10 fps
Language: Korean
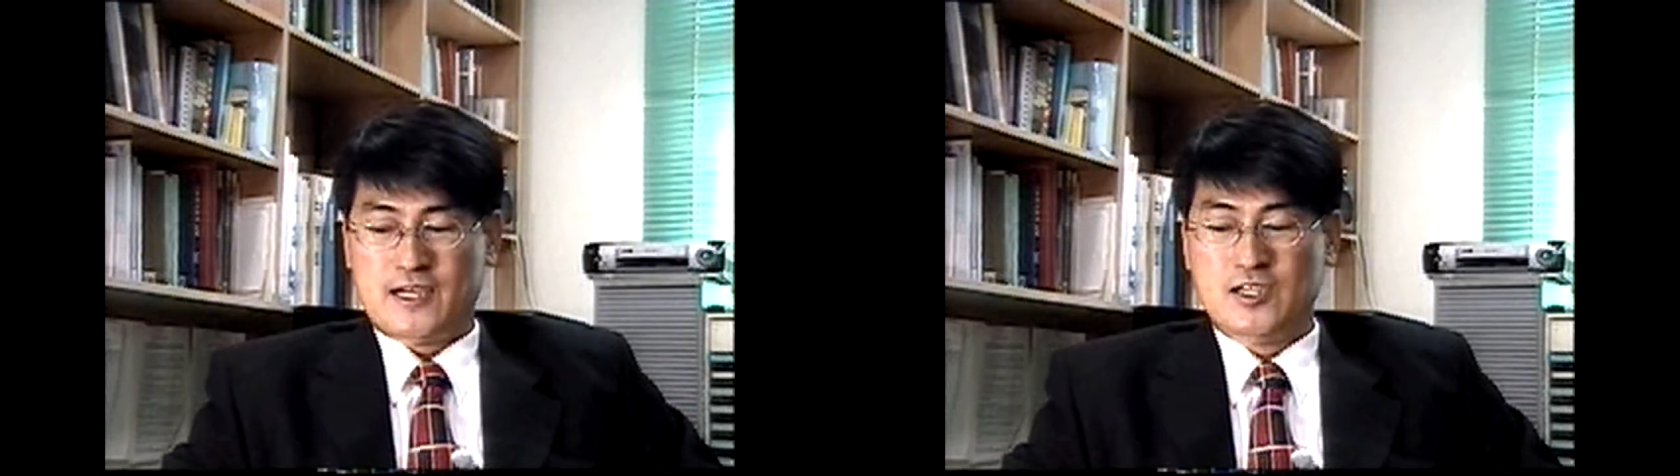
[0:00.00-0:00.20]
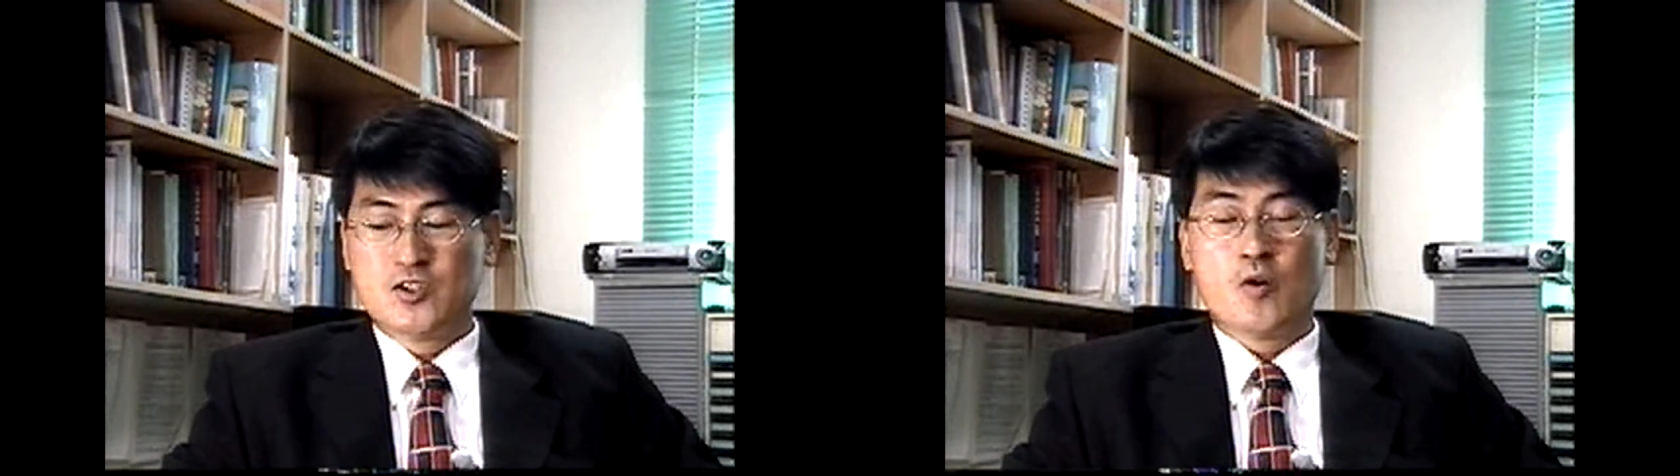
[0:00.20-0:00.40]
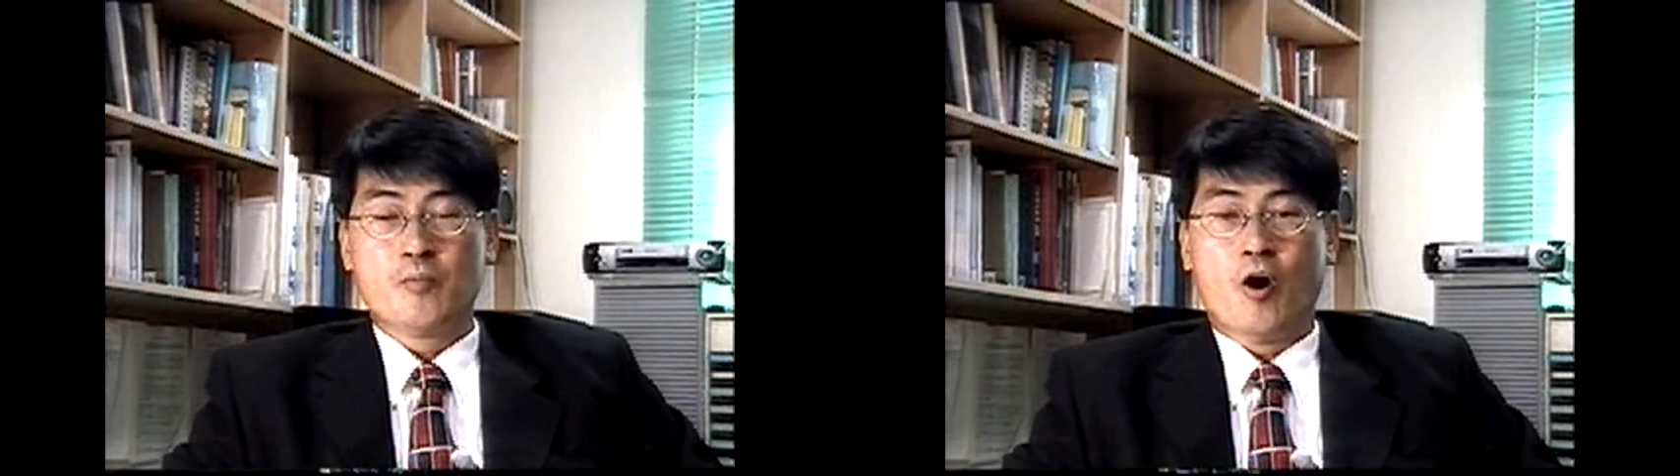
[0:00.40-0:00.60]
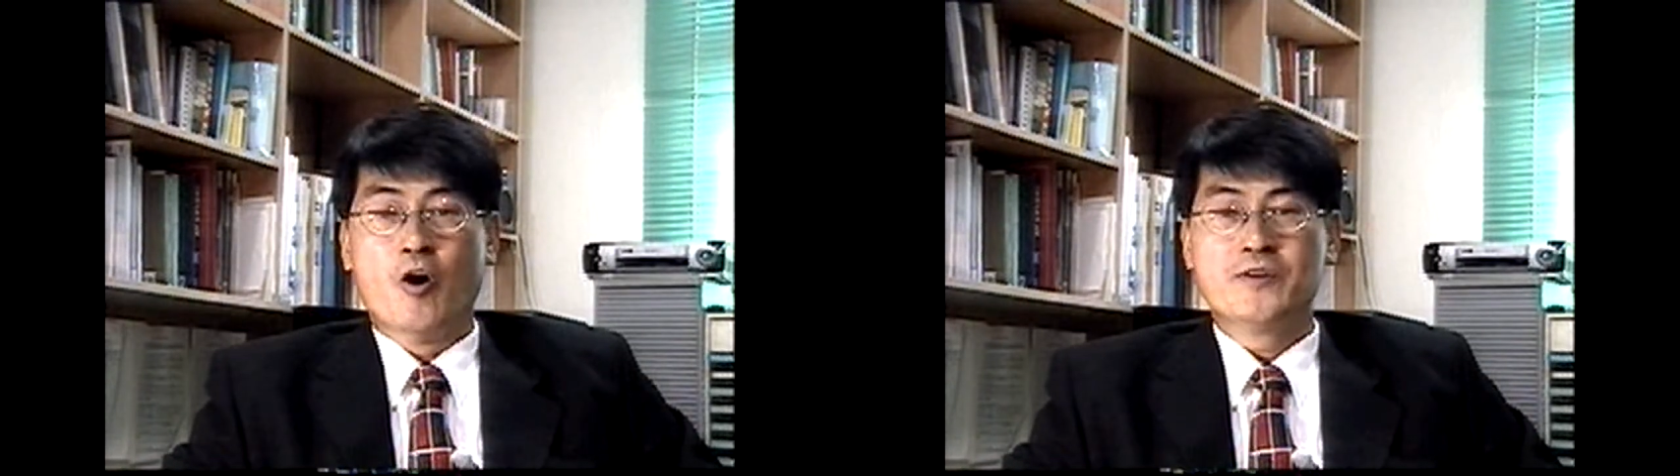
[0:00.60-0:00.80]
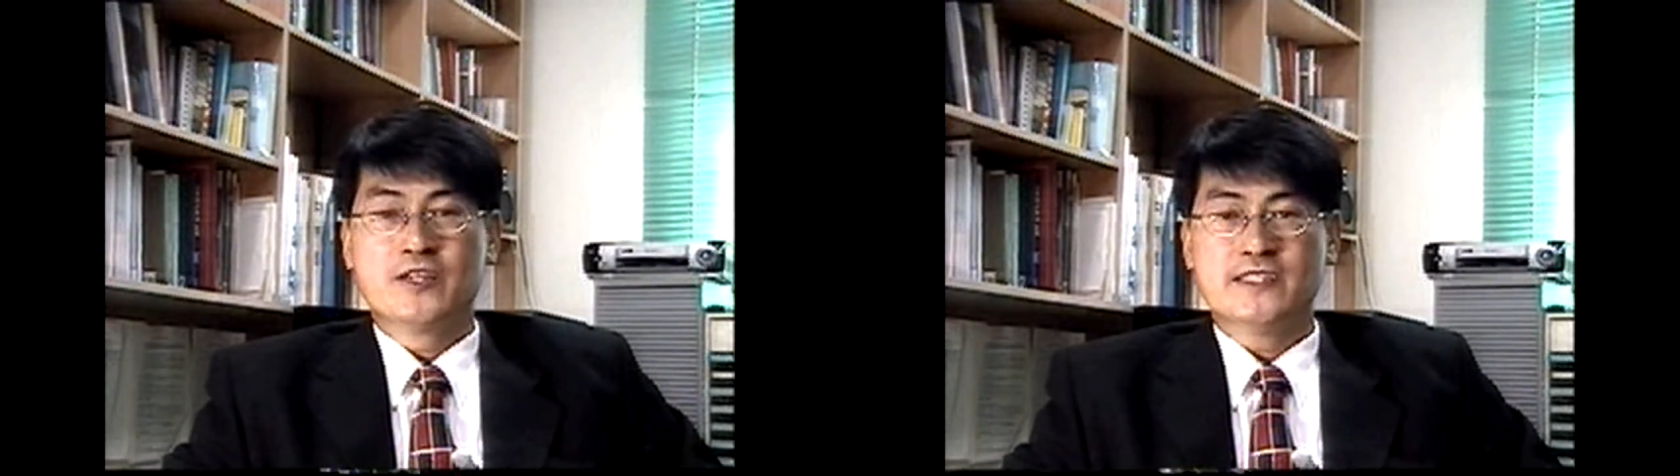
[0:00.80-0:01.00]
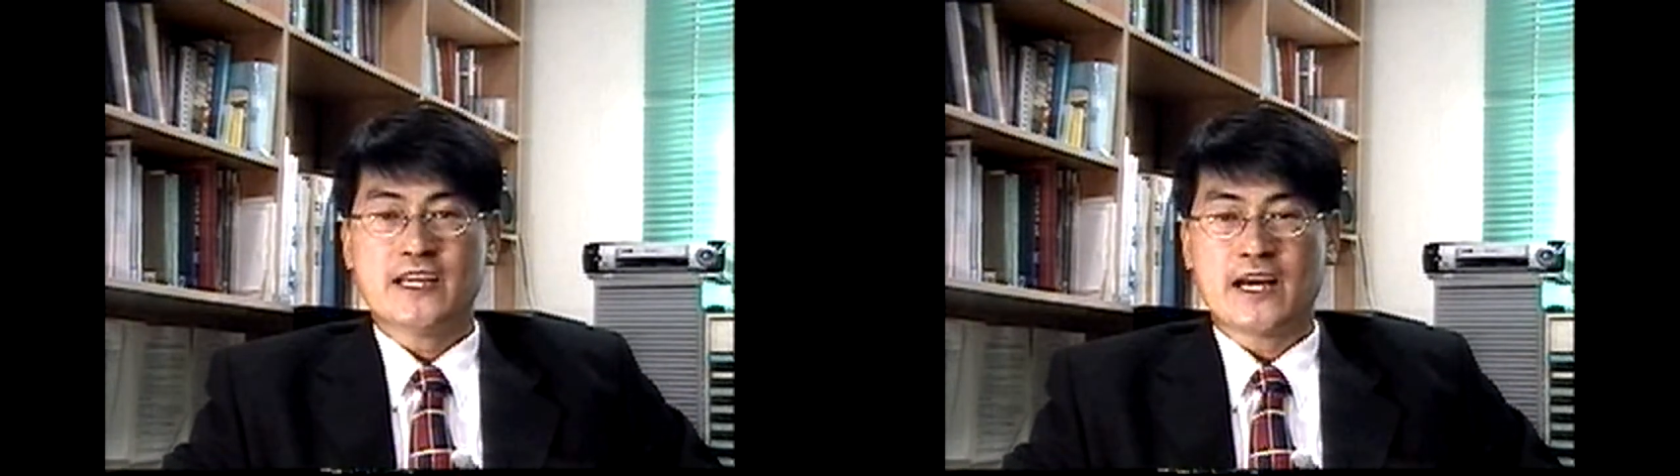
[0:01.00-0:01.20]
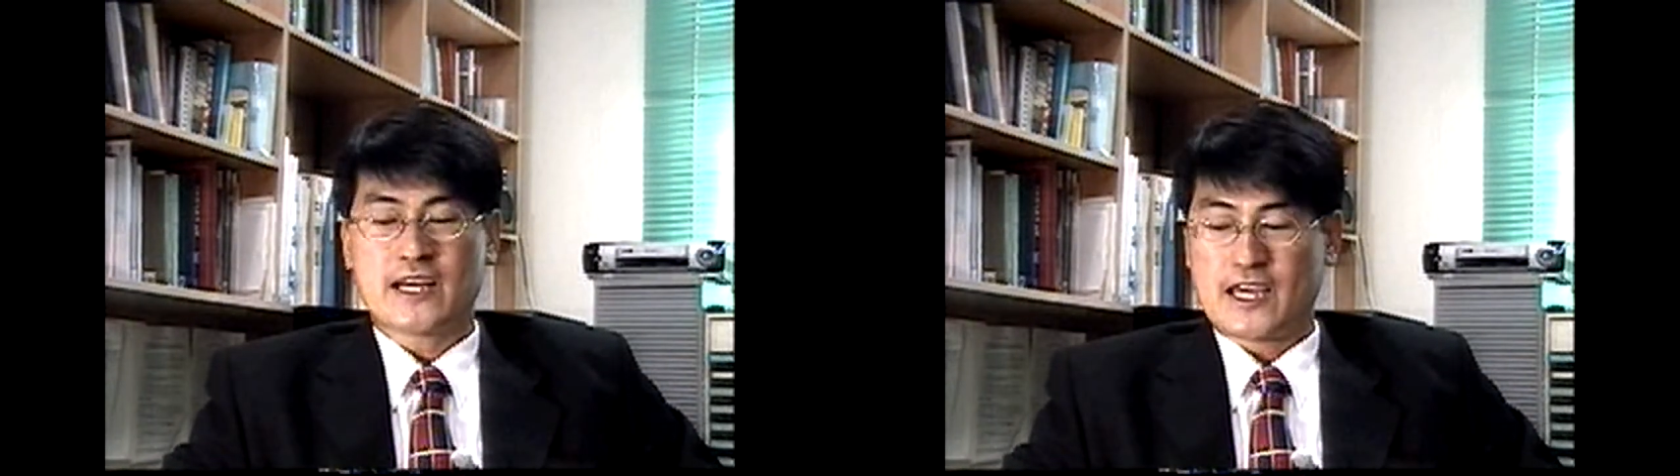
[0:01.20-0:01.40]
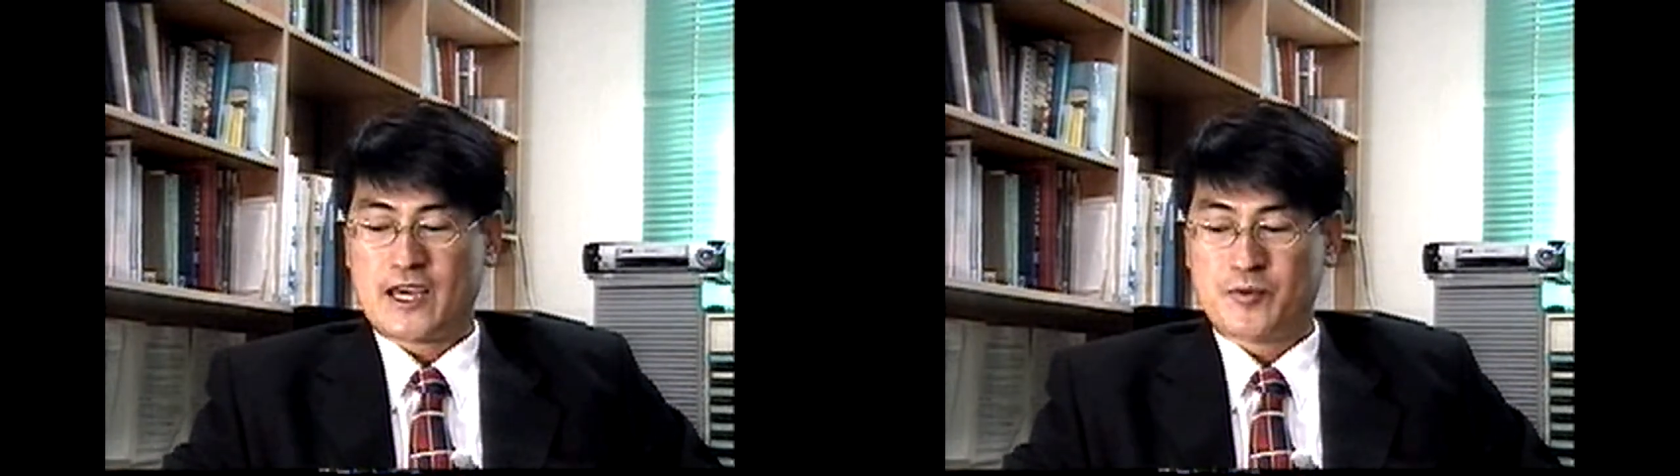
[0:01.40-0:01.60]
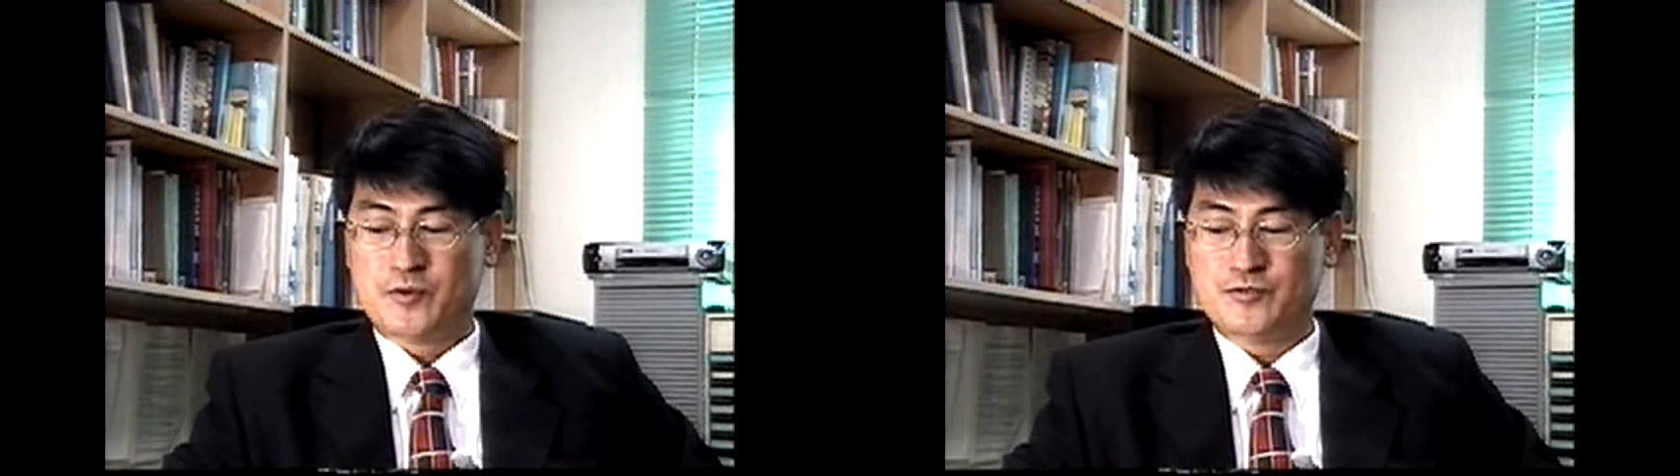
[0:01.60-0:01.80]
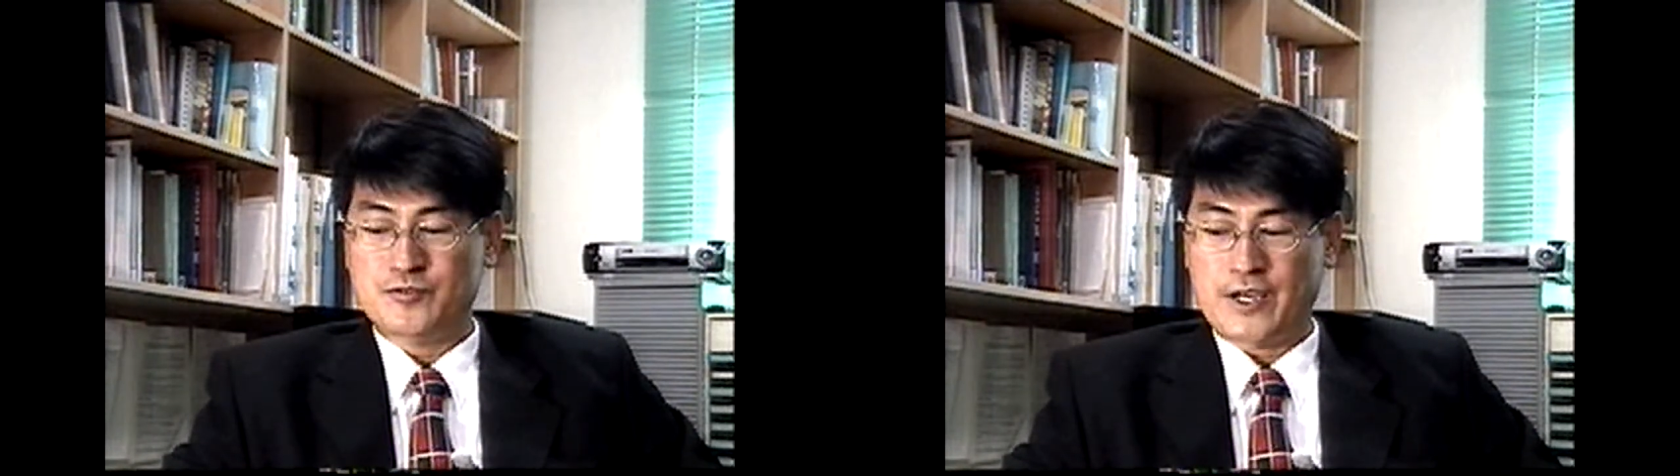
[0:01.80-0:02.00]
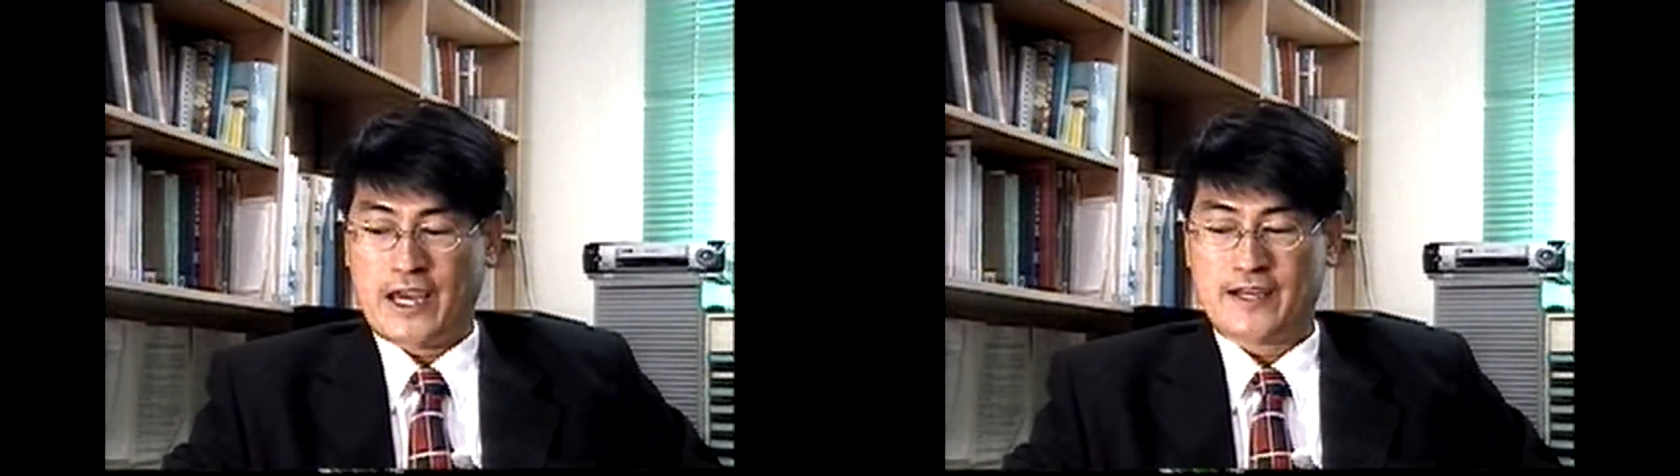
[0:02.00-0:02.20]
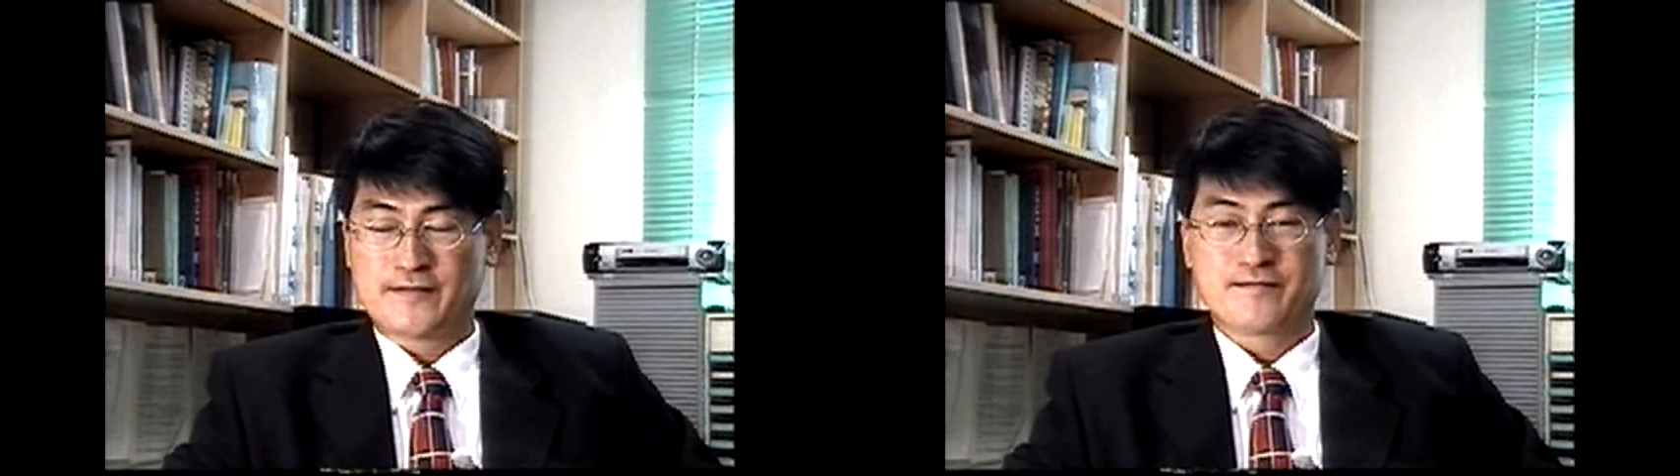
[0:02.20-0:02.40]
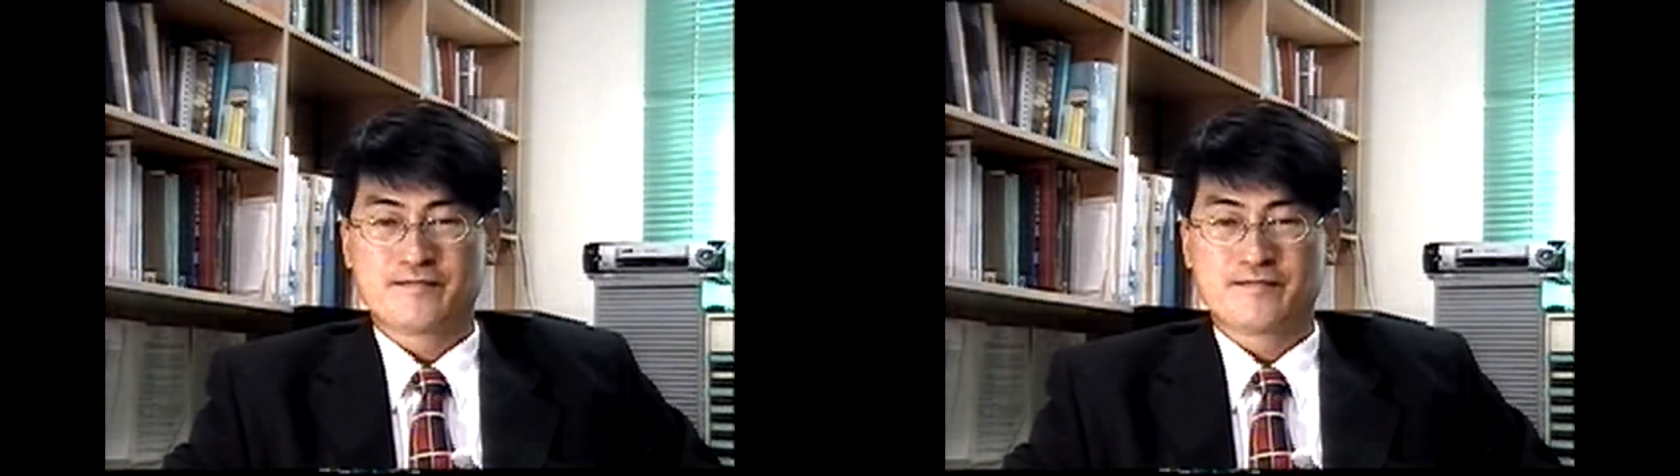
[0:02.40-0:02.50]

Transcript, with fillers: 응용 범위를 생각해 본 후에